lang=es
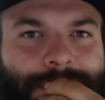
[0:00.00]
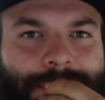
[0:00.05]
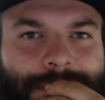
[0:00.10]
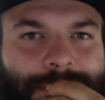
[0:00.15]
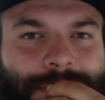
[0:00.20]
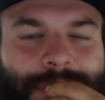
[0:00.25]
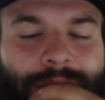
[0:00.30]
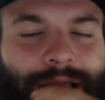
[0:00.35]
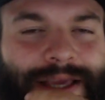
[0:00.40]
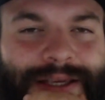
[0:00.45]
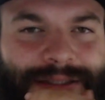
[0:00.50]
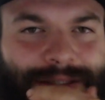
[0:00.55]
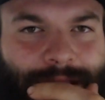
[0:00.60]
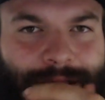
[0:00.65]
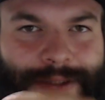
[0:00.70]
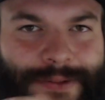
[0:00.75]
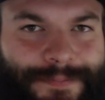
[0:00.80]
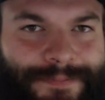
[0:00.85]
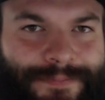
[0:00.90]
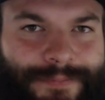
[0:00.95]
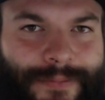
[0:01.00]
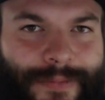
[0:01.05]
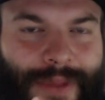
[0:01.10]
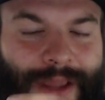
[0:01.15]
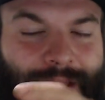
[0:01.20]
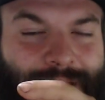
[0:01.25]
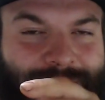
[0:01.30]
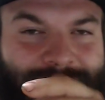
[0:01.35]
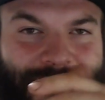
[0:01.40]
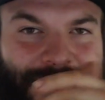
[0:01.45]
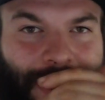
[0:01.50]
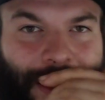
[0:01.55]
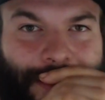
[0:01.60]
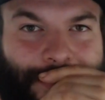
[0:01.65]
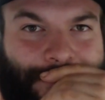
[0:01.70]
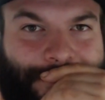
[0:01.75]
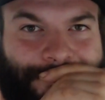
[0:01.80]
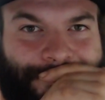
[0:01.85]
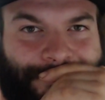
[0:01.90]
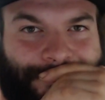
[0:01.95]
Ahí están, ahí están.
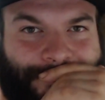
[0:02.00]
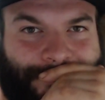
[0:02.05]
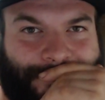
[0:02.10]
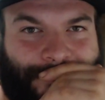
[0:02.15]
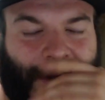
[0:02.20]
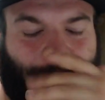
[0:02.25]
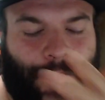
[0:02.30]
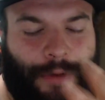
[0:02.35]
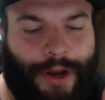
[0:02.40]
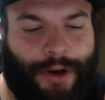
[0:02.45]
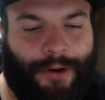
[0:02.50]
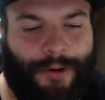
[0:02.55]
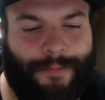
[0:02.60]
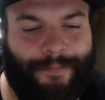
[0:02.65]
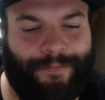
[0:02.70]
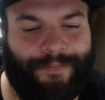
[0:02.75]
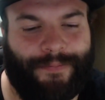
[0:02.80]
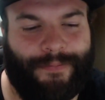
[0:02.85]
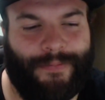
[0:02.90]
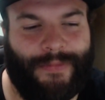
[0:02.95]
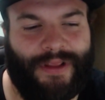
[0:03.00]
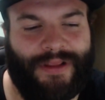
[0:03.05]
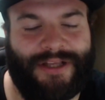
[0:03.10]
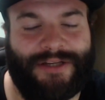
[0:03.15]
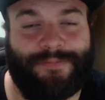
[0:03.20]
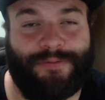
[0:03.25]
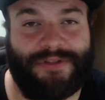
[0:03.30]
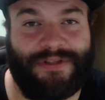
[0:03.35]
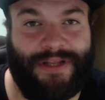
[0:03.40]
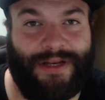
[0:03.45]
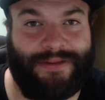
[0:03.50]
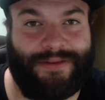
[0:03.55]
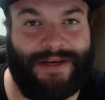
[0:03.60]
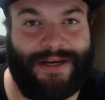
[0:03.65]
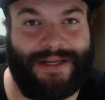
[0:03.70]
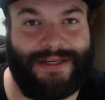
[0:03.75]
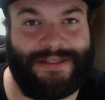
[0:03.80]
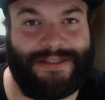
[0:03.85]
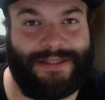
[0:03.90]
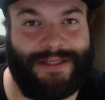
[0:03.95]
Bueno, Después del
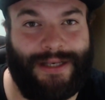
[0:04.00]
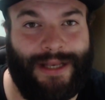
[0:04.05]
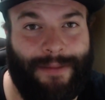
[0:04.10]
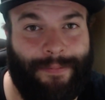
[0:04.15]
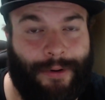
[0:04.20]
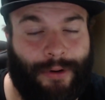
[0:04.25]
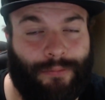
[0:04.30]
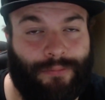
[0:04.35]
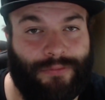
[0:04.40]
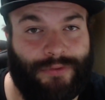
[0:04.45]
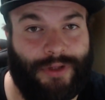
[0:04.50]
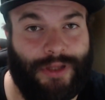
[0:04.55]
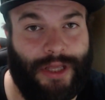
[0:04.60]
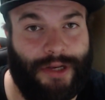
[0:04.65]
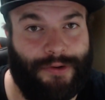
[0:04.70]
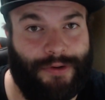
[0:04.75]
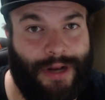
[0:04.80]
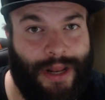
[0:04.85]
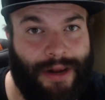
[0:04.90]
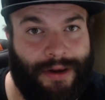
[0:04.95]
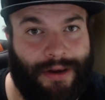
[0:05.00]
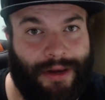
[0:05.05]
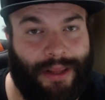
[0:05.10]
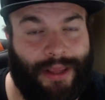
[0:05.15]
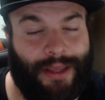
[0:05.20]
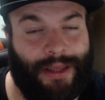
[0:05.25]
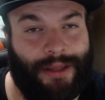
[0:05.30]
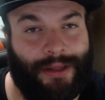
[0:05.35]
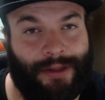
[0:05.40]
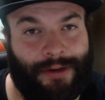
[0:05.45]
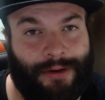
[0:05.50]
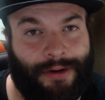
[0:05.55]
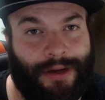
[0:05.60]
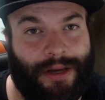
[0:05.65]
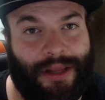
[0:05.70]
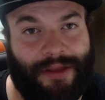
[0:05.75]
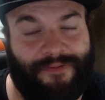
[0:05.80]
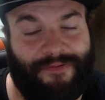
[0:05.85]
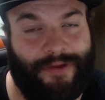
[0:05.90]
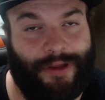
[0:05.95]
E3 le preguntaron a Riggy,
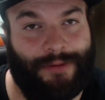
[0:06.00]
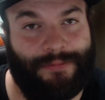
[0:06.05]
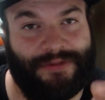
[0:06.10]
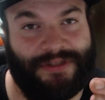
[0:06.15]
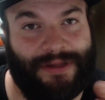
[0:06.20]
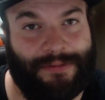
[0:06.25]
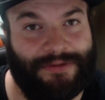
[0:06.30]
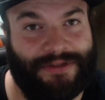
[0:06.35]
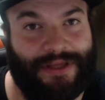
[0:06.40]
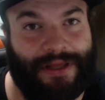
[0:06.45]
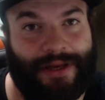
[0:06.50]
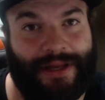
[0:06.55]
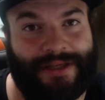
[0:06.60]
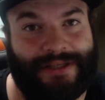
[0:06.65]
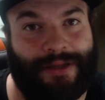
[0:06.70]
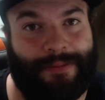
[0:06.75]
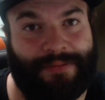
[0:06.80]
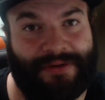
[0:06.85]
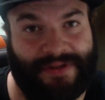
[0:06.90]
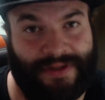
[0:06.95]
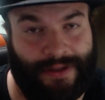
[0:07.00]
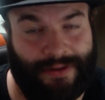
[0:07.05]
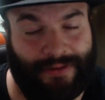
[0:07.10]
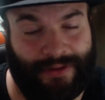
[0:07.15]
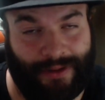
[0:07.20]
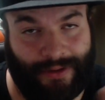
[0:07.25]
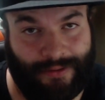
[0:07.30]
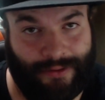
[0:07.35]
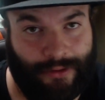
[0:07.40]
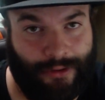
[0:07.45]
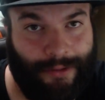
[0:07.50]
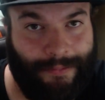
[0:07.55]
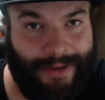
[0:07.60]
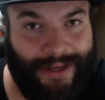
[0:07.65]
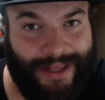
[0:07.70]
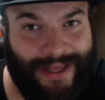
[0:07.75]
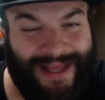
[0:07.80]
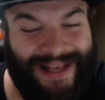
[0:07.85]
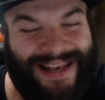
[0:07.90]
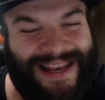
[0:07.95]
Riggy Film, ¿sabéis quién es? El presidente de Nintendo
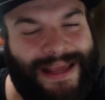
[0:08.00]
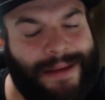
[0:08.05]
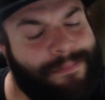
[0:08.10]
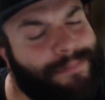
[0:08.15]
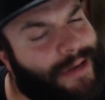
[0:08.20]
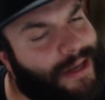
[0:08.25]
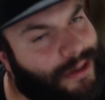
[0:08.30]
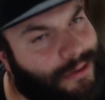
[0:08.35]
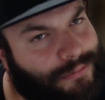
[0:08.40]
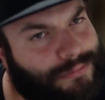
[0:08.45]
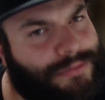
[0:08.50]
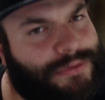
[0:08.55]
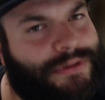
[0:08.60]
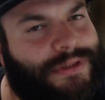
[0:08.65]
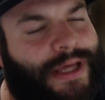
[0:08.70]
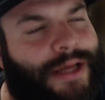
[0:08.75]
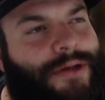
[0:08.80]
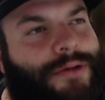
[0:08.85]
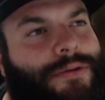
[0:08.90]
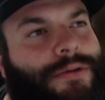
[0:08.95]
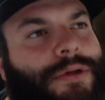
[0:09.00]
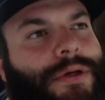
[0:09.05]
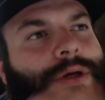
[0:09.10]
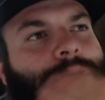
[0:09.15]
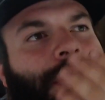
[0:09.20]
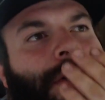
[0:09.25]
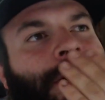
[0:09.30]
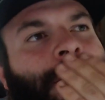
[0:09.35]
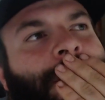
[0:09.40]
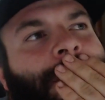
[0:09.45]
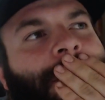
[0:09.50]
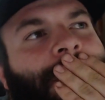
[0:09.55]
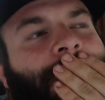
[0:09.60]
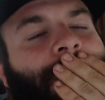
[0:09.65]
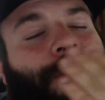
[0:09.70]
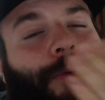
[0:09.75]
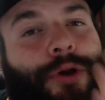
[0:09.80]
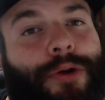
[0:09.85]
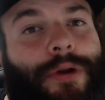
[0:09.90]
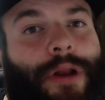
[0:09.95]
América. Le preguntaron,
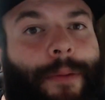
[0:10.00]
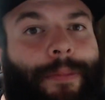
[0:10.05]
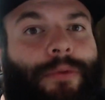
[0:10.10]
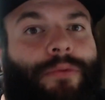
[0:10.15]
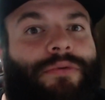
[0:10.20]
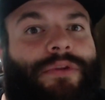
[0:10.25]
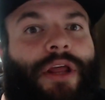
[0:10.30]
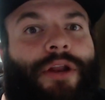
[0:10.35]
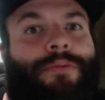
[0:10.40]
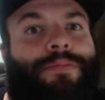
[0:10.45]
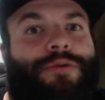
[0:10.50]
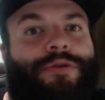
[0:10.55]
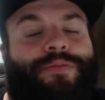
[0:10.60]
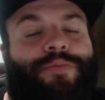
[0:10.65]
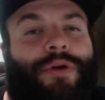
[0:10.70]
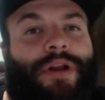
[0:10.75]
bueno, le preguntaron pues por la